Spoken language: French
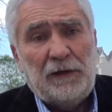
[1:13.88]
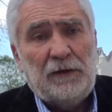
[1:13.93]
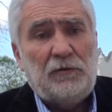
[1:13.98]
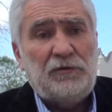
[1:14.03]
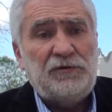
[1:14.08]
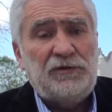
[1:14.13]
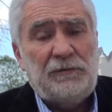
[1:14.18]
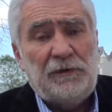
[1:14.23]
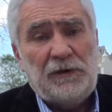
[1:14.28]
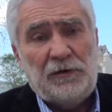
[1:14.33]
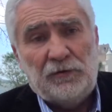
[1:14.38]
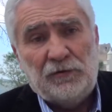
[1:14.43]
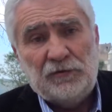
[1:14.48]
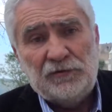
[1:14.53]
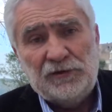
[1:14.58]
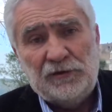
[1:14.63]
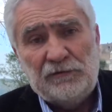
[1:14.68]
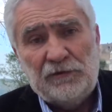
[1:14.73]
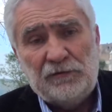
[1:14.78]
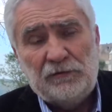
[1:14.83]
aussi bien le
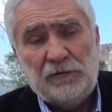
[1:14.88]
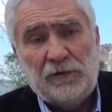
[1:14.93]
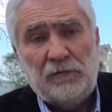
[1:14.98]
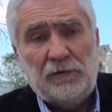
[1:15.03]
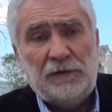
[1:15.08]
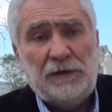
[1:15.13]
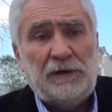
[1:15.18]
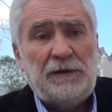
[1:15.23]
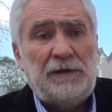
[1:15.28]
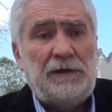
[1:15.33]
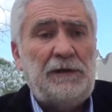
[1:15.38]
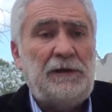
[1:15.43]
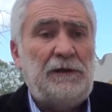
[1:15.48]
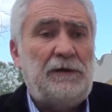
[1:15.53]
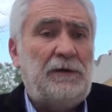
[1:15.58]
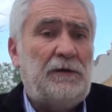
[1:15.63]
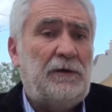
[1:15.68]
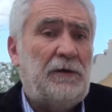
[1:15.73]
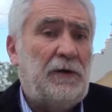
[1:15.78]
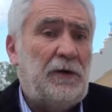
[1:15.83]
conservatoire
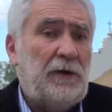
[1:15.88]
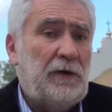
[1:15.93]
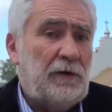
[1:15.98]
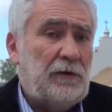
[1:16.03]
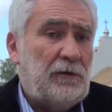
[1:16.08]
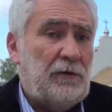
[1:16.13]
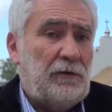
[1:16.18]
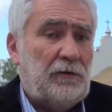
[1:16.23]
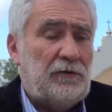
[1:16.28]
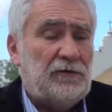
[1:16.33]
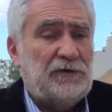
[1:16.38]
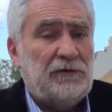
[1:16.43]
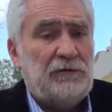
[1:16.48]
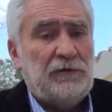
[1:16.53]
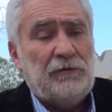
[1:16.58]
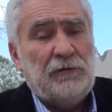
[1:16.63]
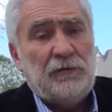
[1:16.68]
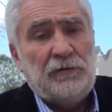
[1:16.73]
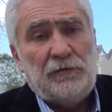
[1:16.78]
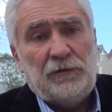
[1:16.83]
botanique euh, que le
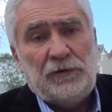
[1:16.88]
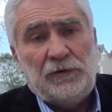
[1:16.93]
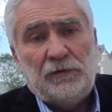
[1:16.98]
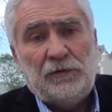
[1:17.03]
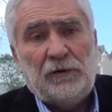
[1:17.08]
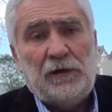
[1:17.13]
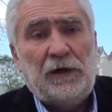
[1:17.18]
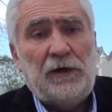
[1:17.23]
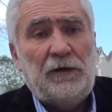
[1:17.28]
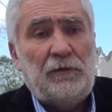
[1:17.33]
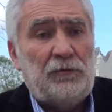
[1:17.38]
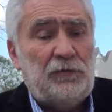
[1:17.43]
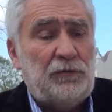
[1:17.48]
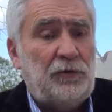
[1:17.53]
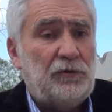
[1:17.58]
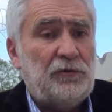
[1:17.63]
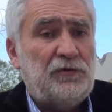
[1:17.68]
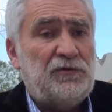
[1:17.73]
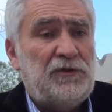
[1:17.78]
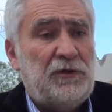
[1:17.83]
conservatoire du littoral ou
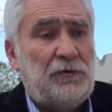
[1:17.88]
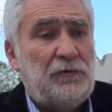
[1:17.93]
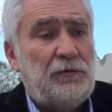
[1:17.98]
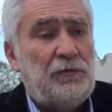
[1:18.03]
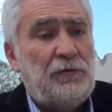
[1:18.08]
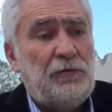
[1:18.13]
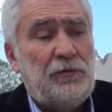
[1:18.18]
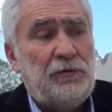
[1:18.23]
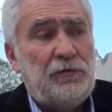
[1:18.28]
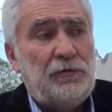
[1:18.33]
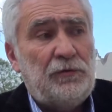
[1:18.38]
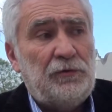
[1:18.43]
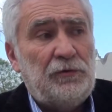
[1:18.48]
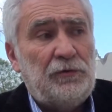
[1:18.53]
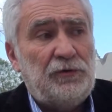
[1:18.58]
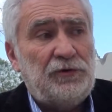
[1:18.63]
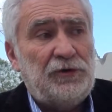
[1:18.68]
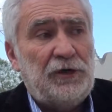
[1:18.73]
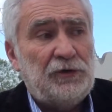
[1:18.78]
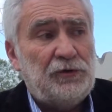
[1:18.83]
d'autres études
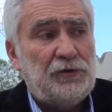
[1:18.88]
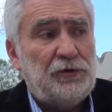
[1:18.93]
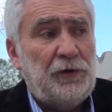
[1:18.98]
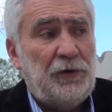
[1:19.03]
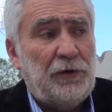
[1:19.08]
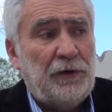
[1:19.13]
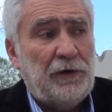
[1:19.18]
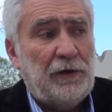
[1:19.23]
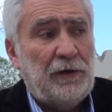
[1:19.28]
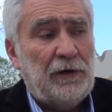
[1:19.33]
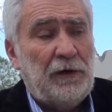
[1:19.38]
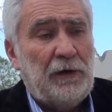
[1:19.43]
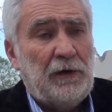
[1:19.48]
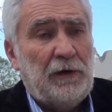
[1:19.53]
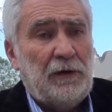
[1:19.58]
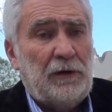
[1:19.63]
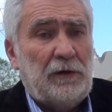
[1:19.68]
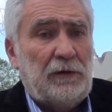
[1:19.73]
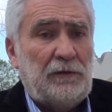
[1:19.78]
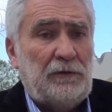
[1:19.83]
de, chercheurs euh,
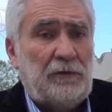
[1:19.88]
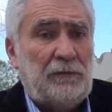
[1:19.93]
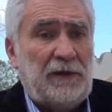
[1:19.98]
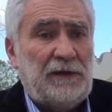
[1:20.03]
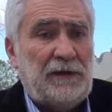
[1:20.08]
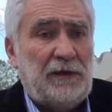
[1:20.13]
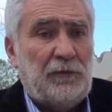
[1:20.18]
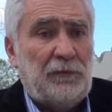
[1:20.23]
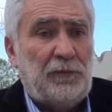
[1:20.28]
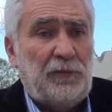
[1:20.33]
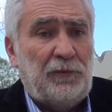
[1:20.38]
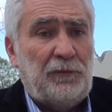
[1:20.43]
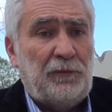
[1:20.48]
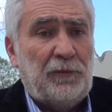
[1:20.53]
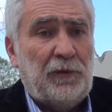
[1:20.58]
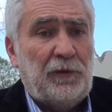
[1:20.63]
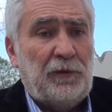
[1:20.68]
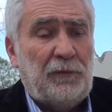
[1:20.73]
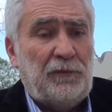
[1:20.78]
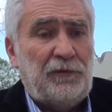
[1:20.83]
de manière plus,
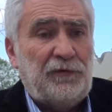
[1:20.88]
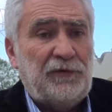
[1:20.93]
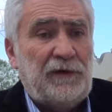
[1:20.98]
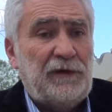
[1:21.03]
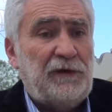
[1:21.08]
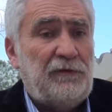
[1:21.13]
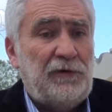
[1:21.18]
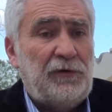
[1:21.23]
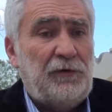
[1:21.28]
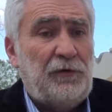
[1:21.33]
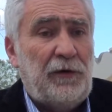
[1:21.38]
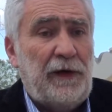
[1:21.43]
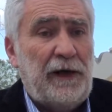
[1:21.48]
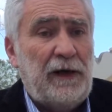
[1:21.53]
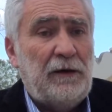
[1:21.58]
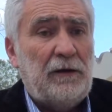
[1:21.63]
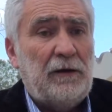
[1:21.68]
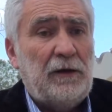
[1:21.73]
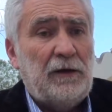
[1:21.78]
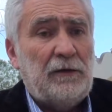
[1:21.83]
plus
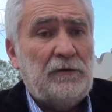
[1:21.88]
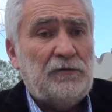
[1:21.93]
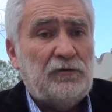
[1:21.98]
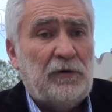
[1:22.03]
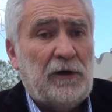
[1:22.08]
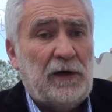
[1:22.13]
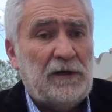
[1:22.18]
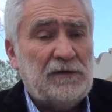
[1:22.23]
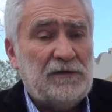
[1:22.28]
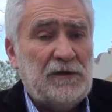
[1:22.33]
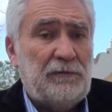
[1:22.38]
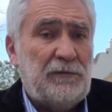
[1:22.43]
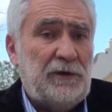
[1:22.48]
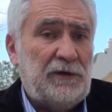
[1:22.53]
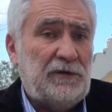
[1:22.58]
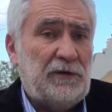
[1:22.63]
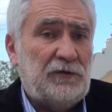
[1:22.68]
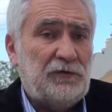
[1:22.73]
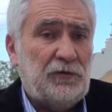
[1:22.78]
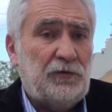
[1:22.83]
individuelle, soient
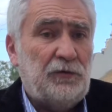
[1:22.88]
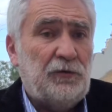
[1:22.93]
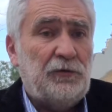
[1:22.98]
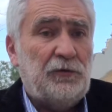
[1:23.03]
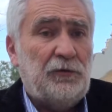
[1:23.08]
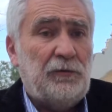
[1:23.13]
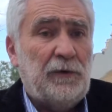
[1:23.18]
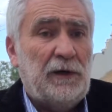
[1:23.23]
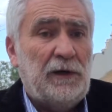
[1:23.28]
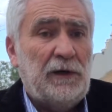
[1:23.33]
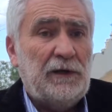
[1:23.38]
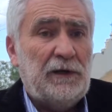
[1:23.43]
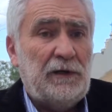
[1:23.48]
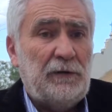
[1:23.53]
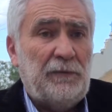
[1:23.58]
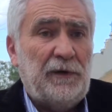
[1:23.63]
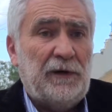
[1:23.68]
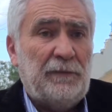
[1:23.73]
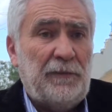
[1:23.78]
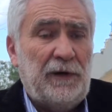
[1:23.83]
rassemblées dans un document
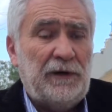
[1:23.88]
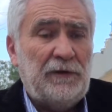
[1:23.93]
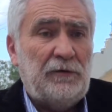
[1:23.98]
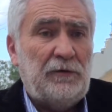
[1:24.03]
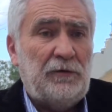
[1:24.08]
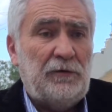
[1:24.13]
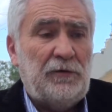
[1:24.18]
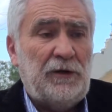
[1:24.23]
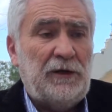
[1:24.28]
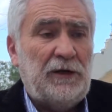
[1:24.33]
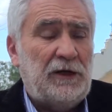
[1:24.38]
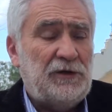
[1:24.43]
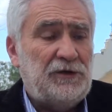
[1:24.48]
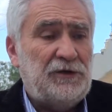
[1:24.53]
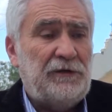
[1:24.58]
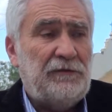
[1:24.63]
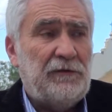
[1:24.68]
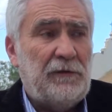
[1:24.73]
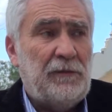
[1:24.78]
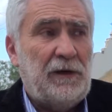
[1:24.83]
qui permettent de
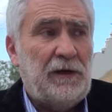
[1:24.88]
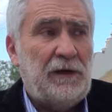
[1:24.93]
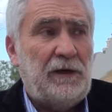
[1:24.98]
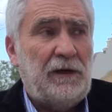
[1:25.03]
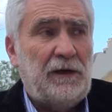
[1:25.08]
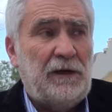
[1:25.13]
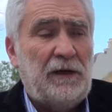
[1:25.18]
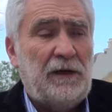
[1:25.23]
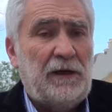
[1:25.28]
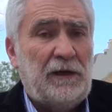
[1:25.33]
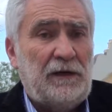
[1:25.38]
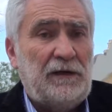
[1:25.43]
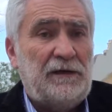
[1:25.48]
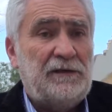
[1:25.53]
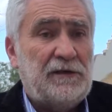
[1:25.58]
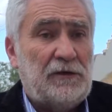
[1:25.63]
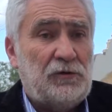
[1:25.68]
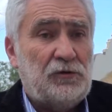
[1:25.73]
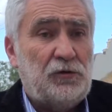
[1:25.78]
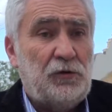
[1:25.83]
dégager vraiment
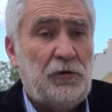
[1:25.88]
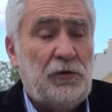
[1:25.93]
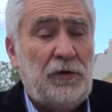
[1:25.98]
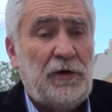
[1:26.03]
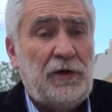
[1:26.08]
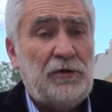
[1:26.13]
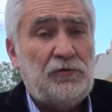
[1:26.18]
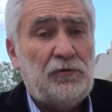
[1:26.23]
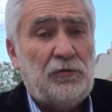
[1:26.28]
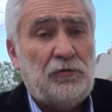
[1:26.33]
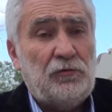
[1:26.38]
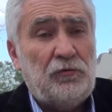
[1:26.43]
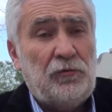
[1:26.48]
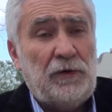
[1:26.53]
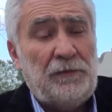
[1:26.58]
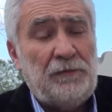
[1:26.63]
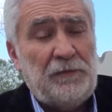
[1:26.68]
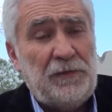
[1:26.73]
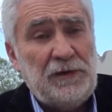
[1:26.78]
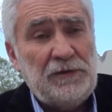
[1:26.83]
les enjeux et surtout
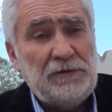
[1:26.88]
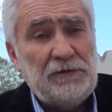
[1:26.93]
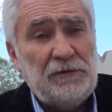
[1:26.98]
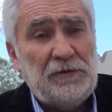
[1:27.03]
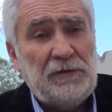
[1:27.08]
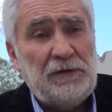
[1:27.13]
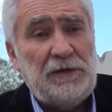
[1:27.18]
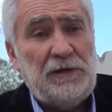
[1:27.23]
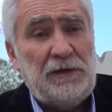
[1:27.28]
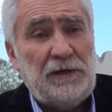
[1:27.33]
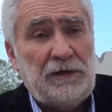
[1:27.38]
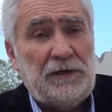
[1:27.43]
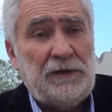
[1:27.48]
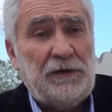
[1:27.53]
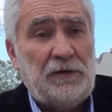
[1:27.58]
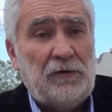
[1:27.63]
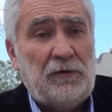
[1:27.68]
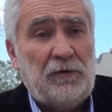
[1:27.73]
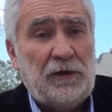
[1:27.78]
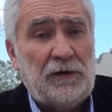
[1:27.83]
les pistes qui,
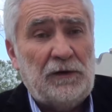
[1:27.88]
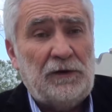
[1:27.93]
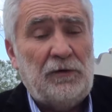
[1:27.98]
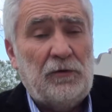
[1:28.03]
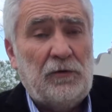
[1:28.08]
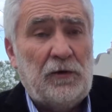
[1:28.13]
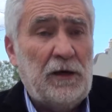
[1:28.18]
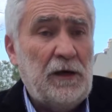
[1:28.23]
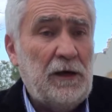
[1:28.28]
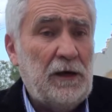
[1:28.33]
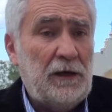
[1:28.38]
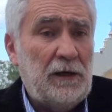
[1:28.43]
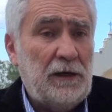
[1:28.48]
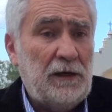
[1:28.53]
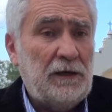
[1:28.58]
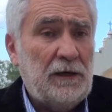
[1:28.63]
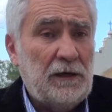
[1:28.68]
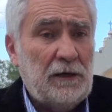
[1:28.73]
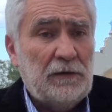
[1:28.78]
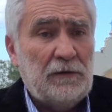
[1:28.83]
qui, aura,
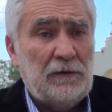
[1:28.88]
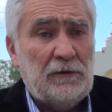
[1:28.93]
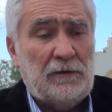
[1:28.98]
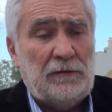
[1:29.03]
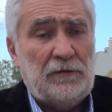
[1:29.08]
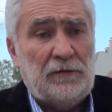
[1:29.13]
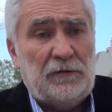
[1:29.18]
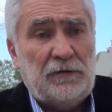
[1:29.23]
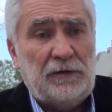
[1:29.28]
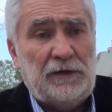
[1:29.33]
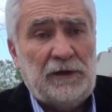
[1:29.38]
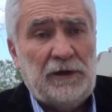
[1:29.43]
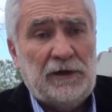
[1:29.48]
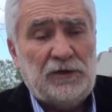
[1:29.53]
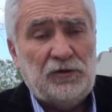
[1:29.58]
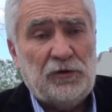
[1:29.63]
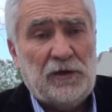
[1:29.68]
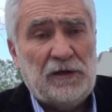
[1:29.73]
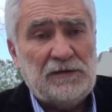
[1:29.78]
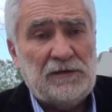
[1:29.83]
hein, que,
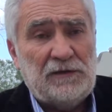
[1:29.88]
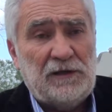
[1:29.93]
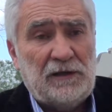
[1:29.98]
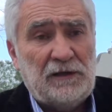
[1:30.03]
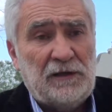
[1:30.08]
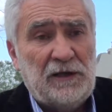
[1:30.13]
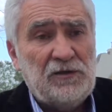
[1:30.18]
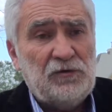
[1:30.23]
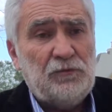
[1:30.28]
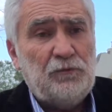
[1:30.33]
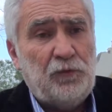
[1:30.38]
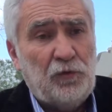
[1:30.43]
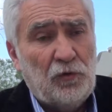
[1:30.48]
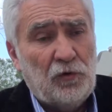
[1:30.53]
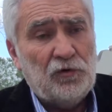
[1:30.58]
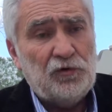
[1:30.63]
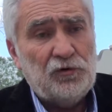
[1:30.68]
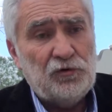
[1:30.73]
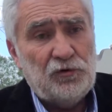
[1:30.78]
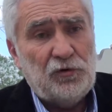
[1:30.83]
dégagera cet atlas
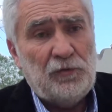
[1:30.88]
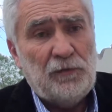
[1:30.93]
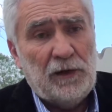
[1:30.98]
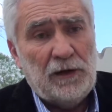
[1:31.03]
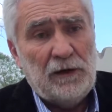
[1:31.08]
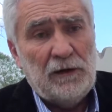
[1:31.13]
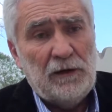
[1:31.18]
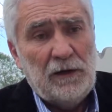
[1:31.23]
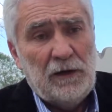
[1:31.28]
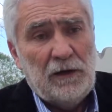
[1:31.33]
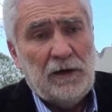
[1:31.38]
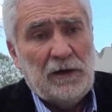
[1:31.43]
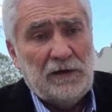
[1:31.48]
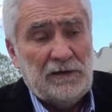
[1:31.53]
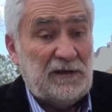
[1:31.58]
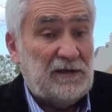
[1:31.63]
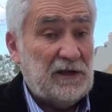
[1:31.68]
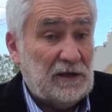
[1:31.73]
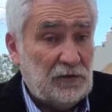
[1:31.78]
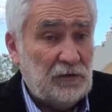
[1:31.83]
pour justement
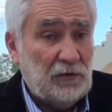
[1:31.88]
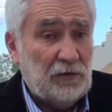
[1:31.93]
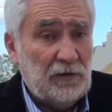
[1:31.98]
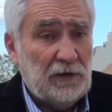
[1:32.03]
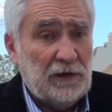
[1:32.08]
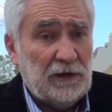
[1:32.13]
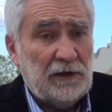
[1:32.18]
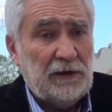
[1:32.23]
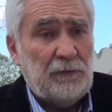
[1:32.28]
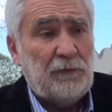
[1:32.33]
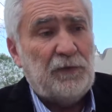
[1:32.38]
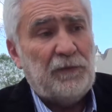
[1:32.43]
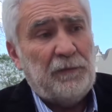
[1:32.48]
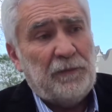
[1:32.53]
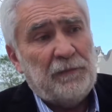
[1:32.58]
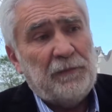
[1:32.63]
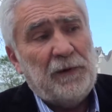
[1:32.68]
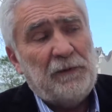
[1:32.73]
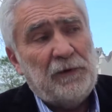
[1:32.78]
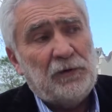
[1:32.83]
des actions hein, qui
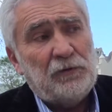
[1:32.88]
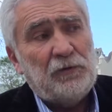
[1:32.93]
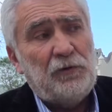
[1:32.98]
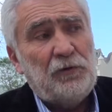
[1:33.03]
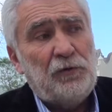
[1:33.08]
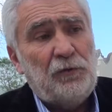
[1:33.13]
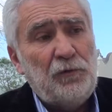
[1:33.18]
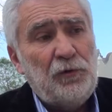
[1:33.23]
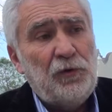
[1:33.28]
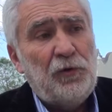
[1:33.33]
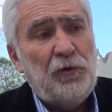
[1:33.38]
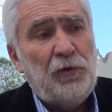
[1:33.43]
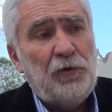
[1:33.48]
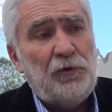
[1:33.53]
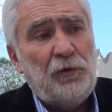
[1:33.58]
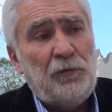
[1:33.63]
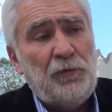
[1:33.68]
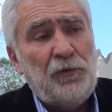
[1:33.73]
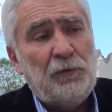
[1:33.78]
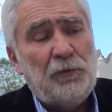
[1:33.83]
permettront de
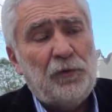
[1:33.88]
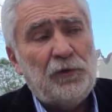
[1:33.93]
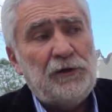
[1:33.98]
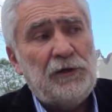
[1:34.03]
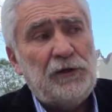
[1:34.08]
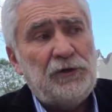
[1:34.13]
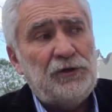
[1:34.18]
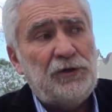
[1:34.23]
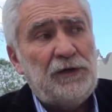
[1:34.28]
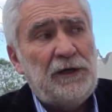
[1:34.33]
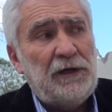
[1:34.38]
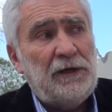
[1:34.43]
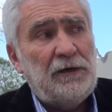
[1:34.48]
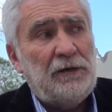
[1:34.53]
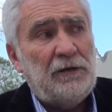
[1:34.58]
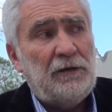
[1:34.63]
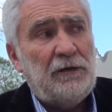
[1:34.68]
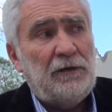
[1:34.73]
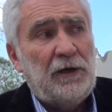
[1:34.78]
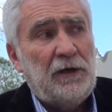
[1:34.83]
mieux, de mieux
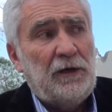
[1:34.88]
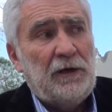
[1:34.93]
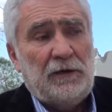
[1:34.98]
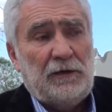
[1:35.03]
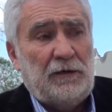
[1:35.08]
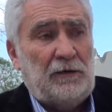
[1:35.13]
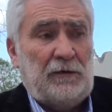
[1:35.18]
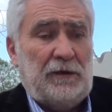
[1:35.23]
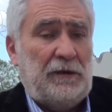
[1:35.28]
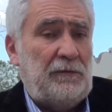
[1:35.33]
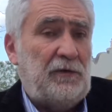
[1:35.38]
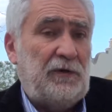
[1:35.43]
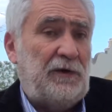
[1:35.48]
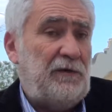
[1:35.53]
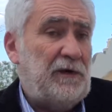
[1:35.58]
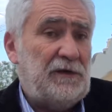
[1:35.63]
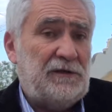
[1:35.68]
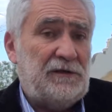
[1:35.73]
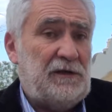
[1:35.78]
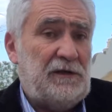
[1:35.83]
protéger la
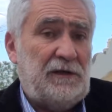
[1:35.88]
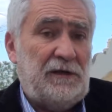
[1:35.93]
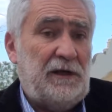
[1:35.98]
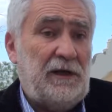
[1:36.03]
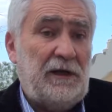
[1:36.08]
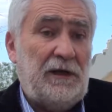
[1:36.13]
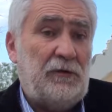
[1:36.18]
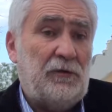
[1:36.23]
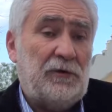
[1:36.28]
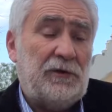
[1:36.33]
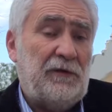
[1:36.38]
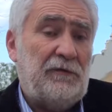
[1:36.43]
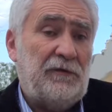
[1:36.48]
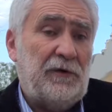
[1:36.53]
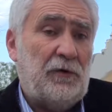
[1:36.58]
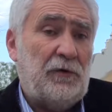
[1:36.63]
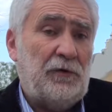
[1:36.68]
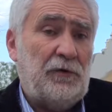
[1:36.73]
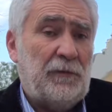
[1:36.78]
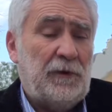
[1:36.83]
biodiversité et notre
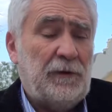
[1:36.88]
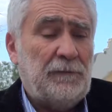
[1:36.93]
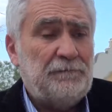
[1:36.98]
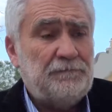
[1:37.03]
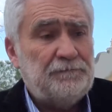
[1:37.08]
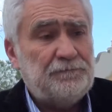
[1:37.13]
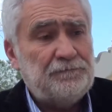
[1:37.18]
environnement.